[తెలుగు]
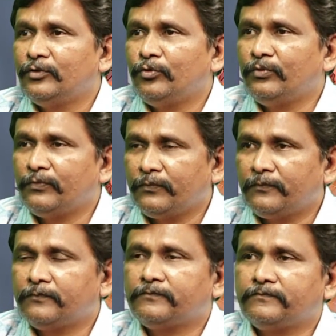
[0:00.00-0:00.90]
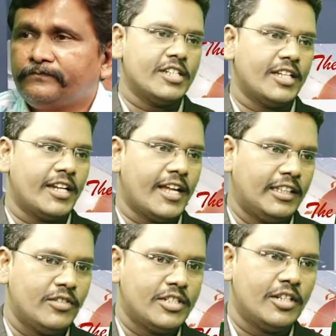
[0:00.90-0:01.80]
కానీ లోకేష్ గారి
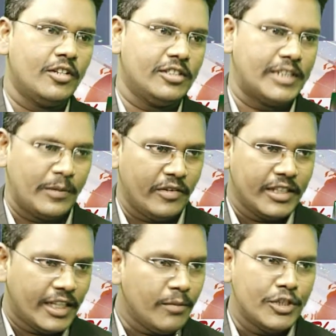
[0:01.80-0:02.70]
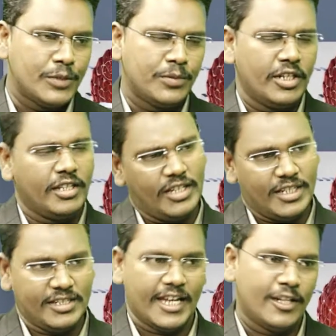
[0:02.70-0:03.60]
యాత్ర విషయంలో సమయం అయితే మించిపోలేదు
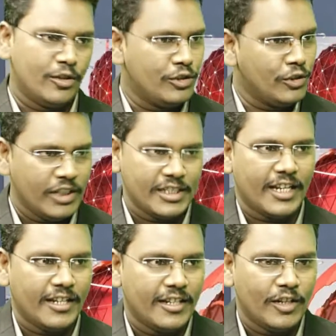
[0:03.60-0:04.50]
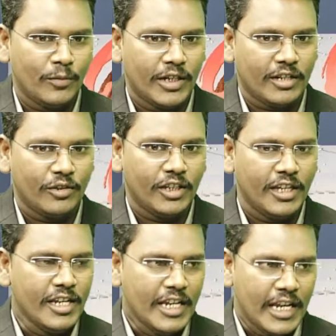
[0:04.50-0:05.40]
ఇంకా చాలా రోజులు ఉంది చాలా కిలోమీటర్లు ఉంది
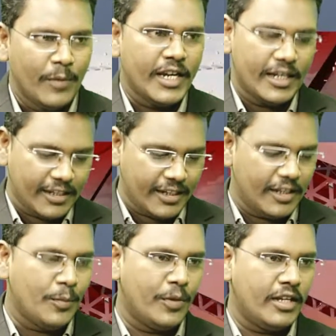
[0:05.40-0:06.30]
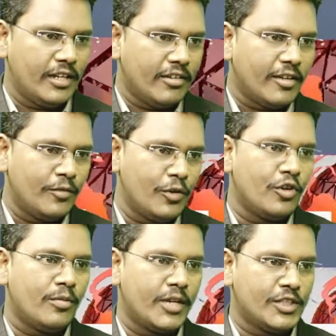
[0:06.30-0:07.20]
గా ఇప్పుడైనా ఏమన్నా
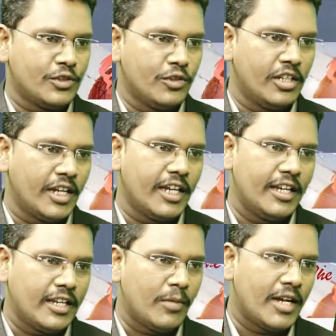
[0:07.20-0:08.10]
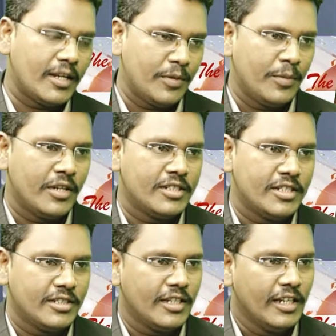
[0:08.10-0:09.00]
వ్యూహం మార్చుకొని ఆయన ఇంకా బాగా ప్రిపేర్
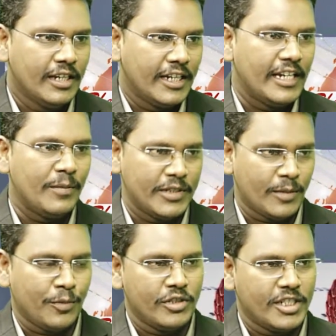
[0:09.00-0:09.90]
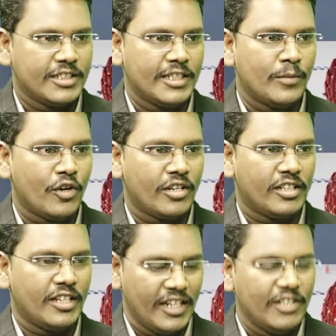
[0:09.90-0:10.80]
చేసి టీడీపీ సపోర్ట్ చేస్తే
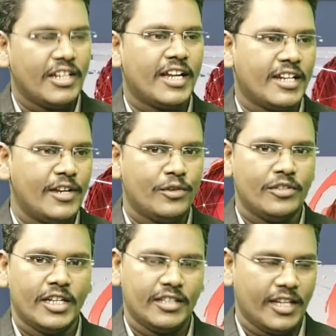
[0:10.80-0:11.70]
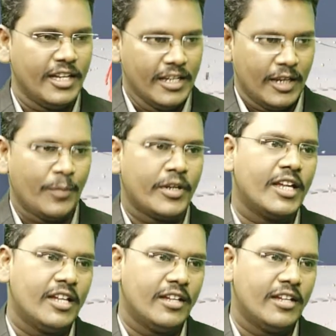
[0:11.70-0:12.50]
బాగుంటుందా లేదు ఇలా కంటిన్యూ అయితే ఇప్పటికే